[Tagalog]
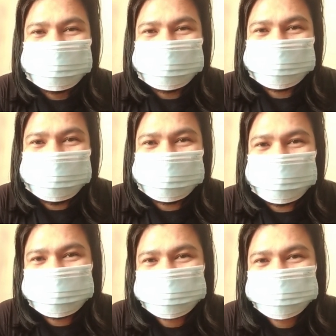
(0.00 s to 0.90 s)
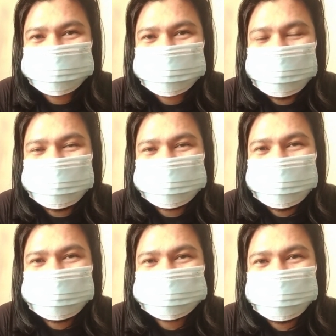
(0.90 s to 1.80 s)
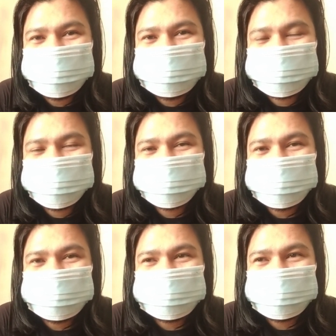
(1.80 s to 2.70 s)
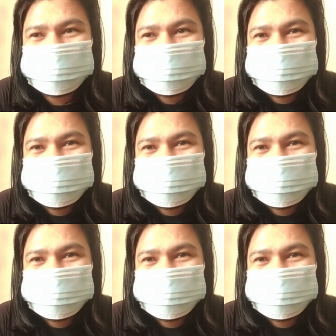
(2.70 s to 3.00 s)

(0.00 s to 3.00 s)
And then, ang kaibahan pa niya is uh,